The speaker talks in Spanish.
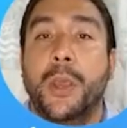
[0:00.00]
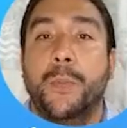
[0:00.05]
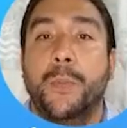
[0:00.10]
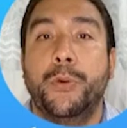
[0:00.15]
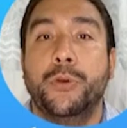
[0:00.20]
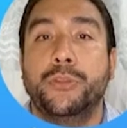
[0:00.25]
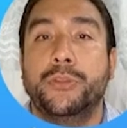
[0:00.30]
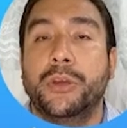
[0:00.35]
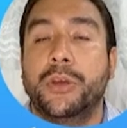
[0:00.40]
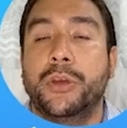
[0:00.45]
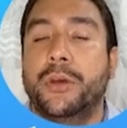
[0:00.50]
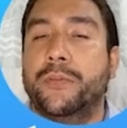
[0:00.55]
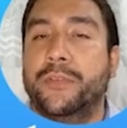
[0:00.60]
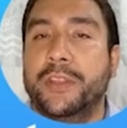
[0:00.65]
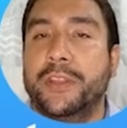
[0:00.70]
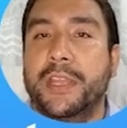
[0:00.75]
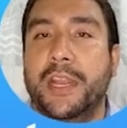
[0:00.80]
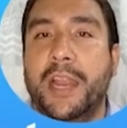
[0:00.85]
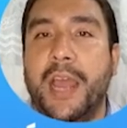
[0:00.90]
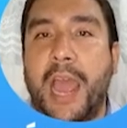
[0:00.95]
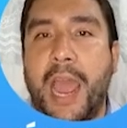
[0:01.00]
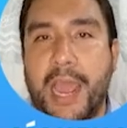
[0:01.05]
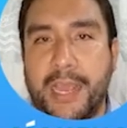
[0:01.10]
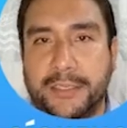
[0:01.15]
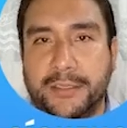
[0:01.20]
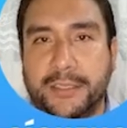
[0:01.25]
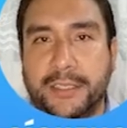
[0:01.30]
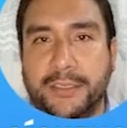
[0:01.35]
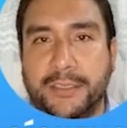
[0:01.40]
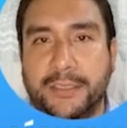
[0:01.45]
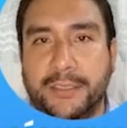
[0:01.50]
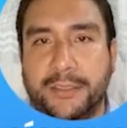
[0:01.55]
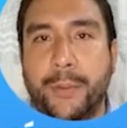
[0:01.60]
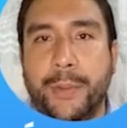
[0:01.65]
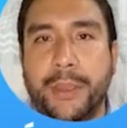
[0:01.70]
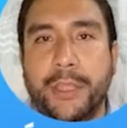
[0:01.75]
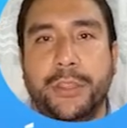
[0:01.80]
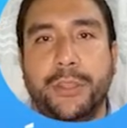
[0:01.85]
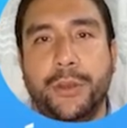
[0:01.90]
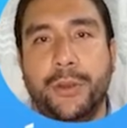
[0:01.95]
Punto final hasta este
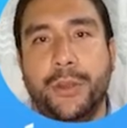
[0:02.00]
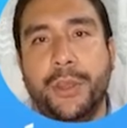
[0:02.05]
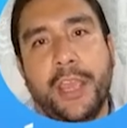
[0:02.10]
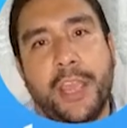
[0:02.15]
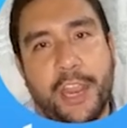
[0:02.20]
momento.